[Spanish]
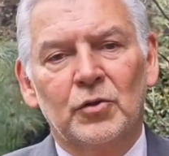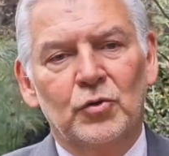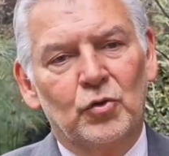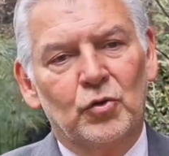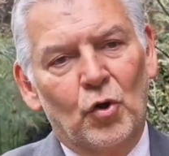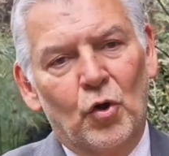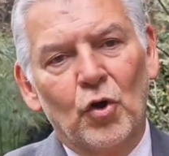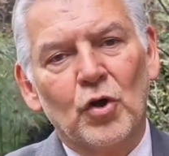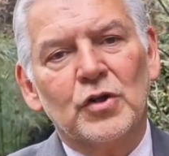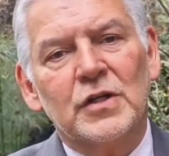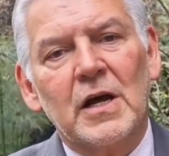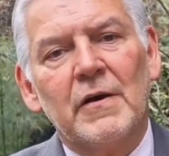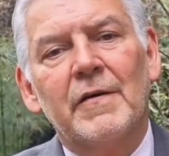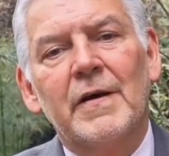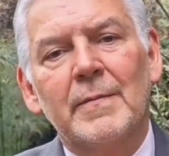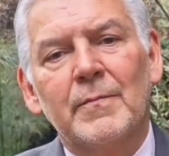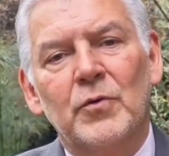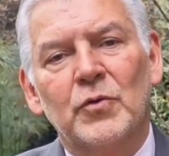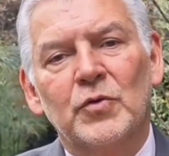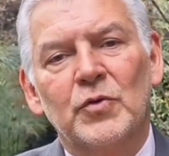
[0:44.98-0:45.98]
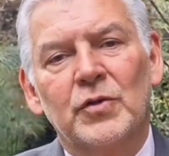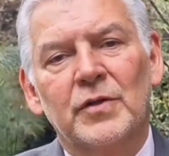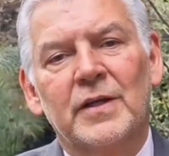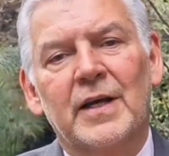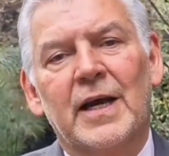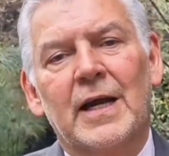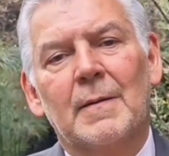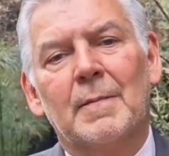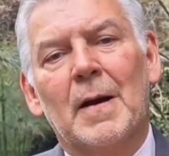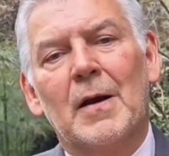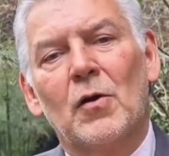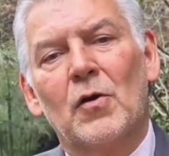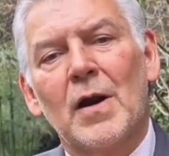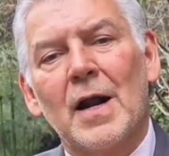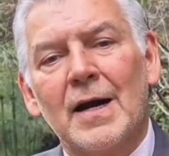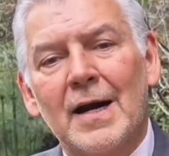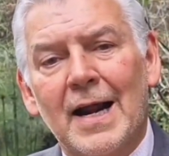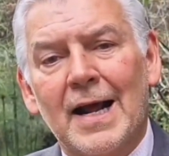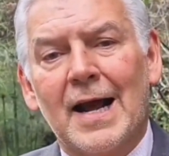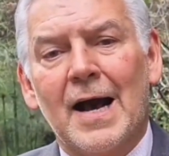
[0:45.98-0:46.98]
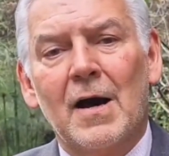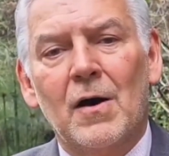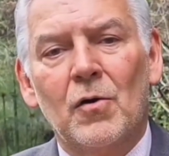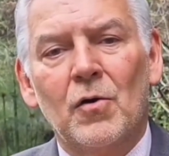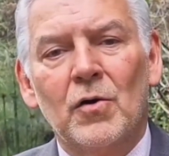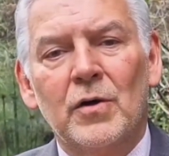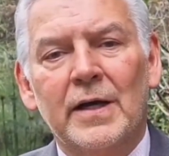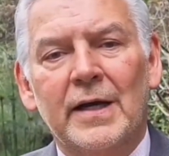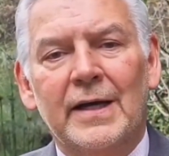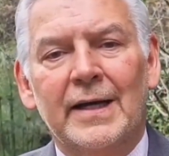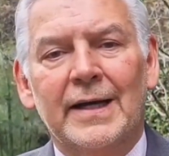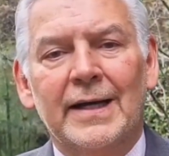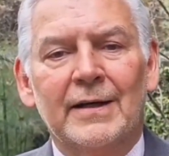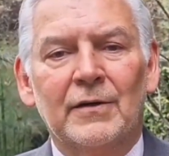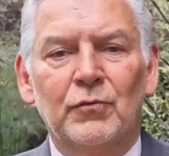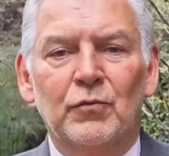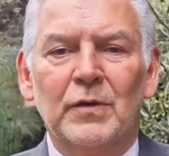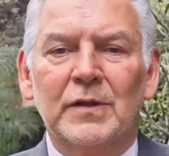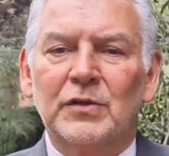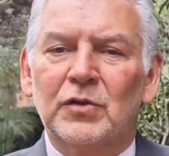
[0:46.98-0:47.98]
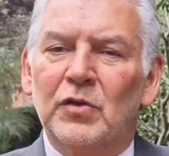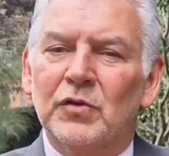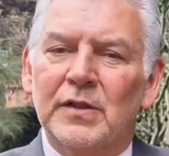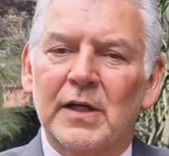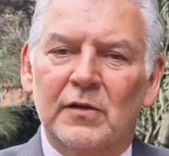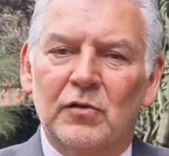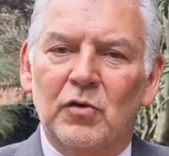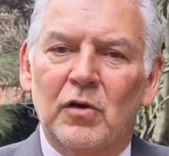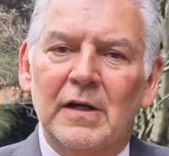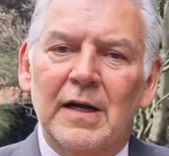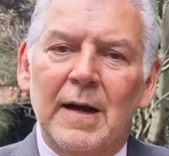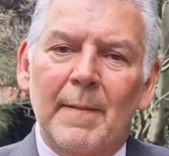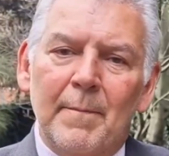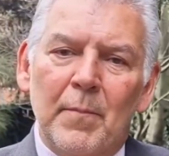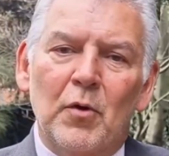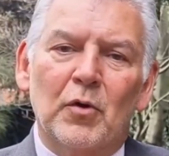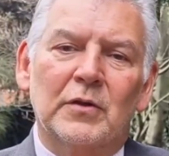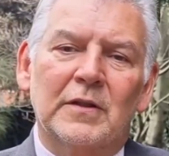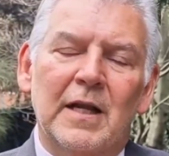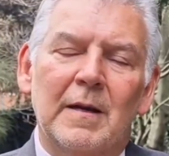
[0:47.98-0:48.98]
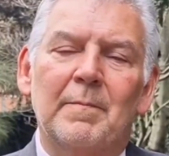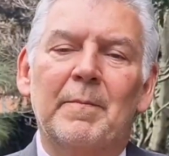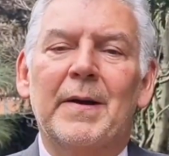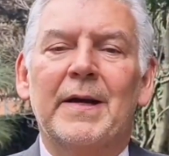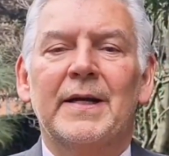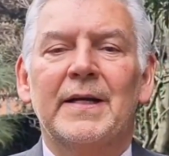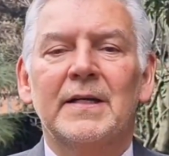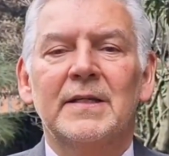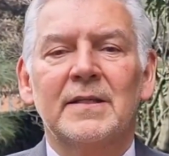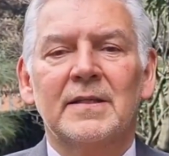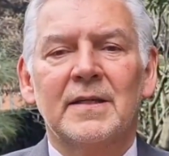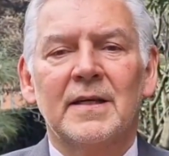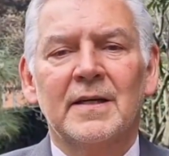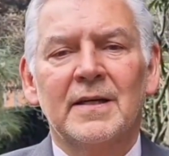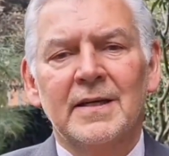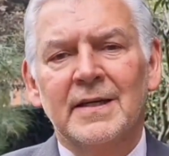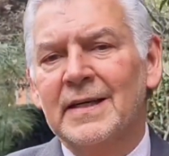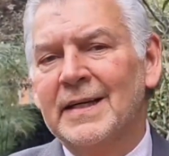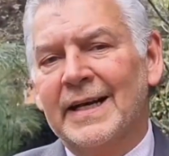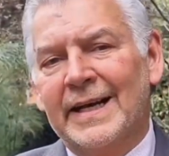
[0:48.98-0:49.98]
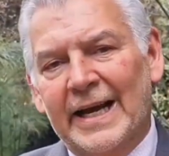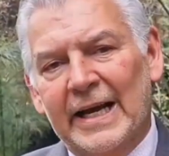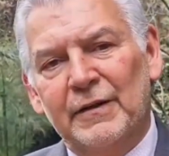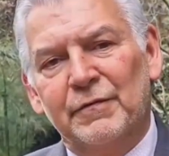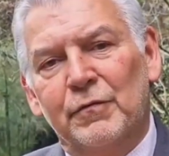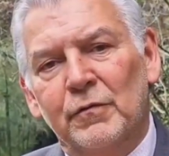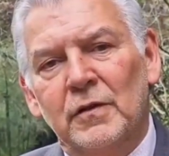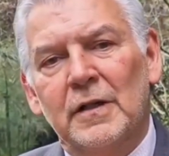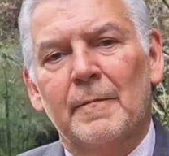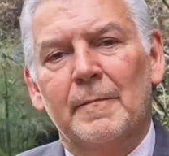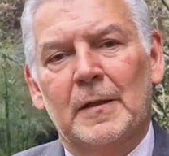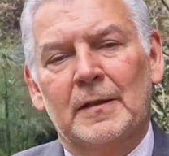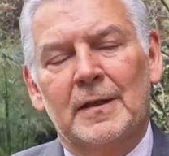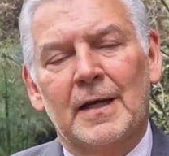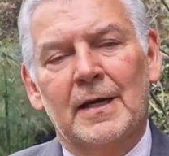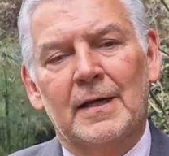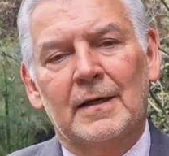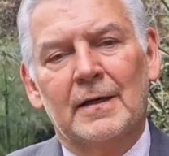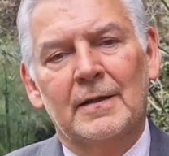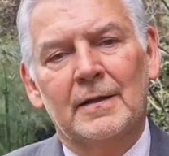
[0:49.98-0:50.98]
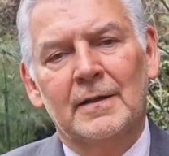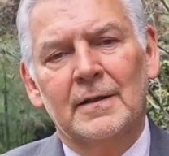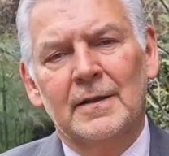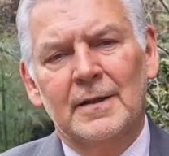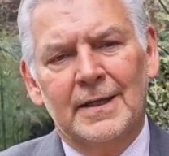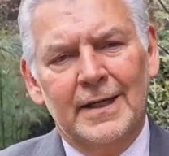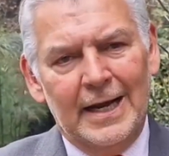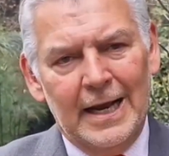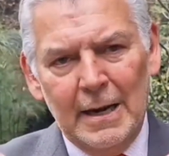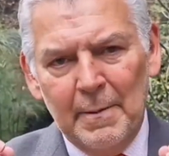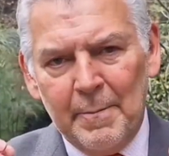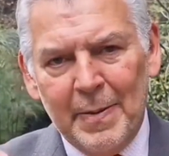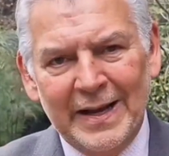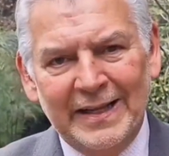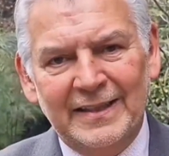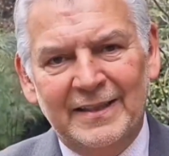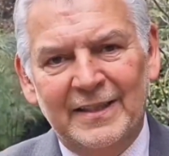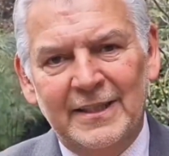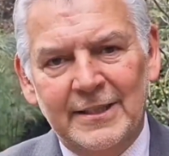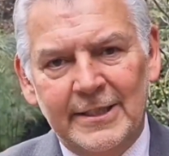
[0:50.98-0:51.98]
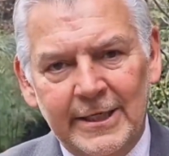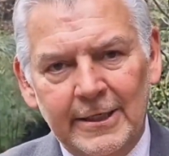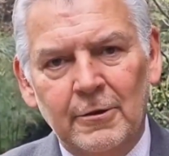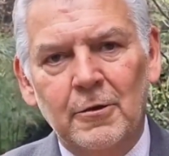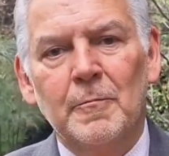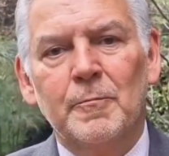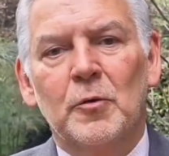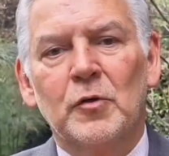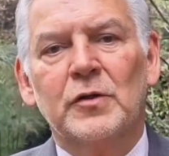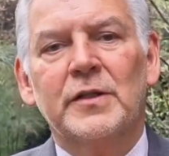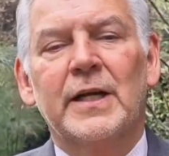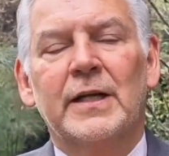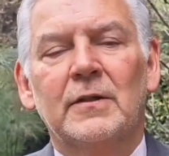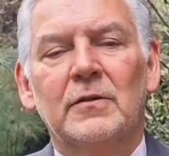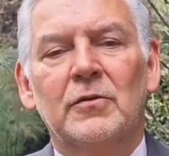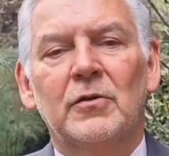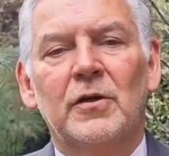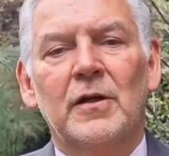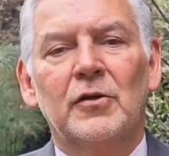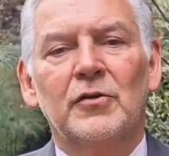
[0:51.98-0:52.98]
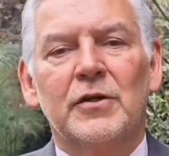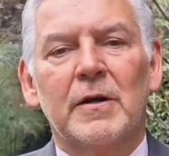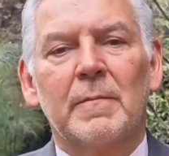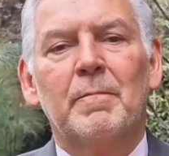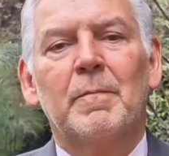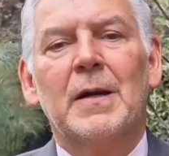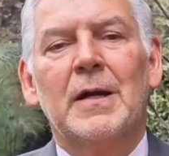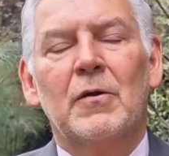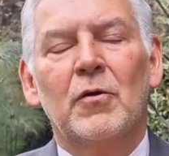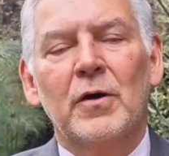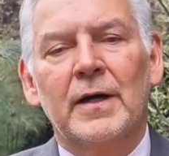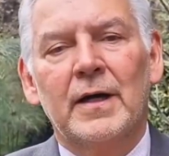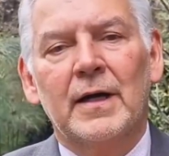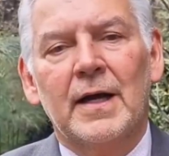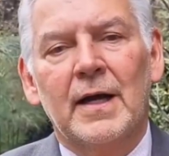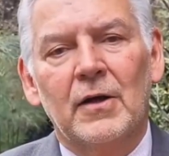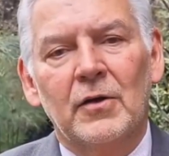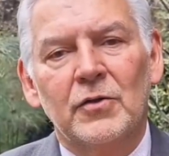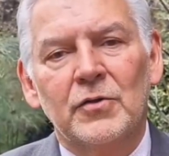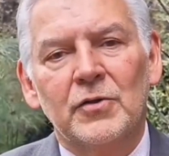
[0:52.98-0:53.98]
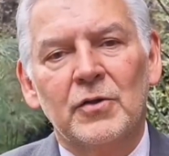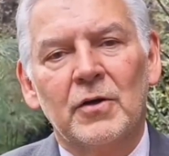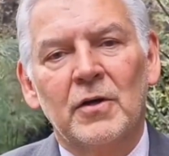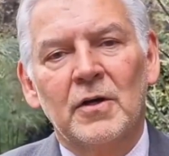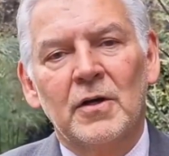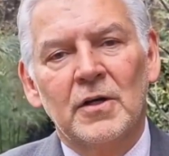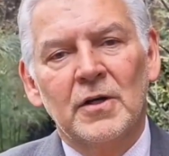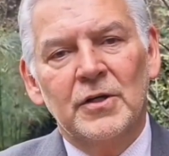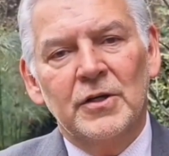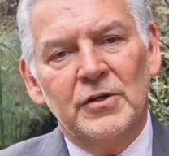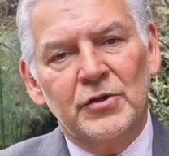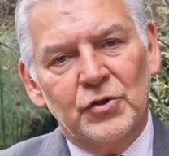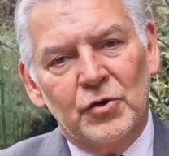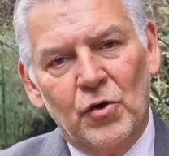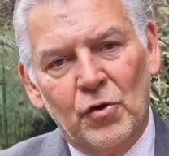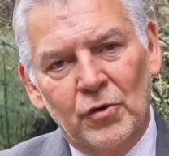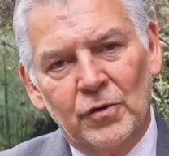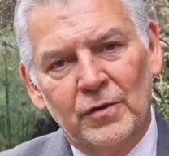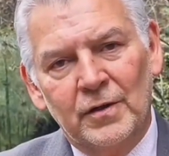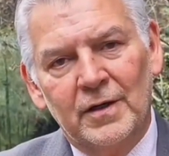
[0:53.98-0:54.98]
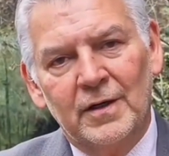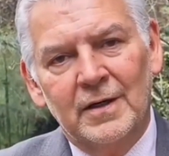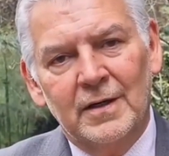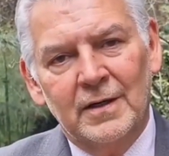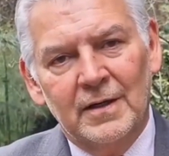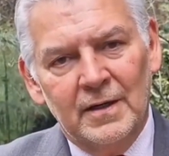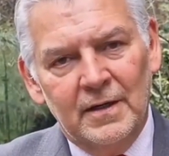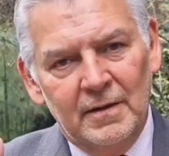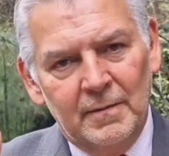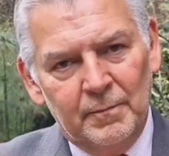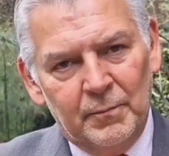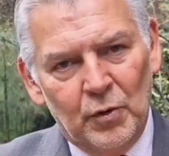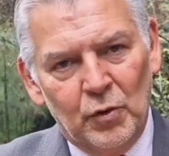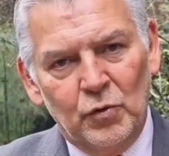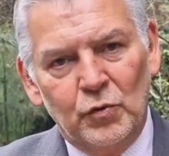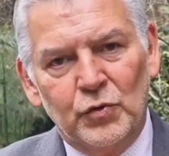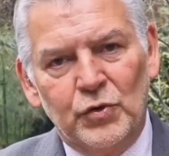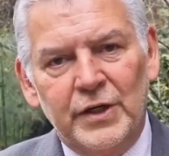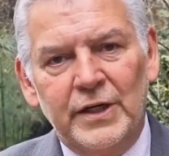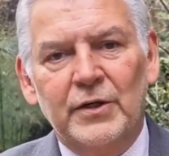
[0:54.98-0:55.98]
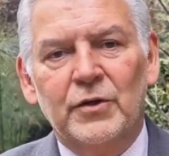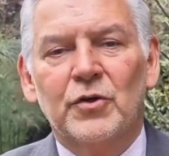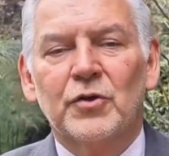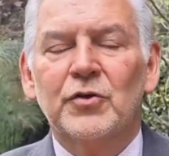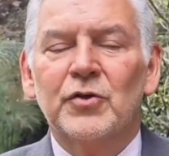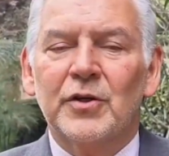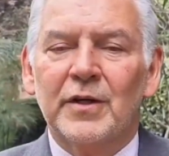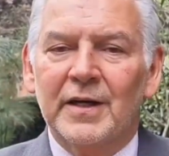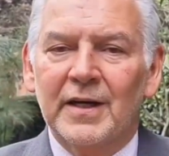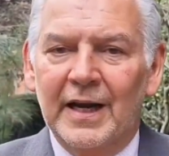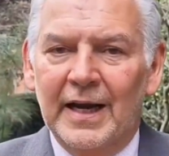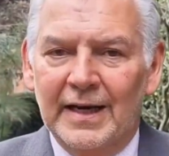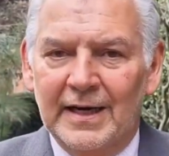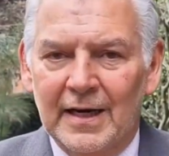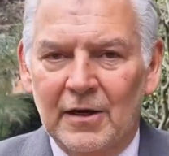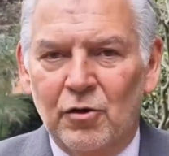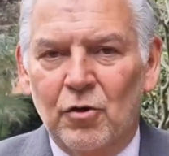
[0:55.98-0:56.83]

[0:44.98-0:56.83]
Todos sabemos que el valor agregado que nuestro sector le aporta al país es fundamental. El 25% de los empleos generados son producidos en el